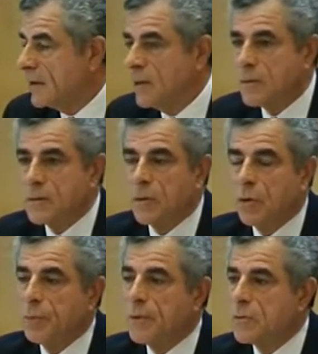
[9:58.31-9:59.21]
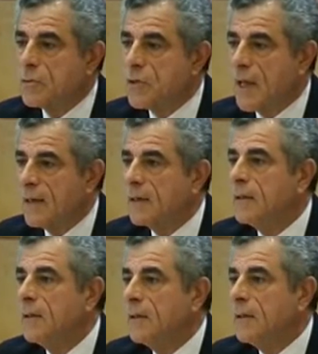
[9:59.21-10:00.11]
nei nostri compiti sociali
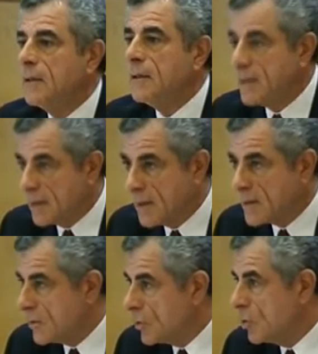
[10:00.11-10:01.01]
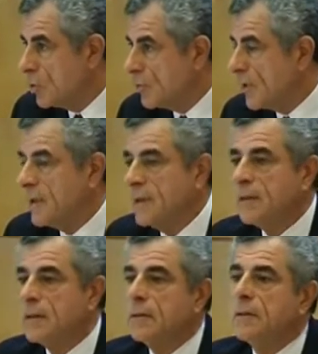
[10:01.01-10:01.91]
intesi come in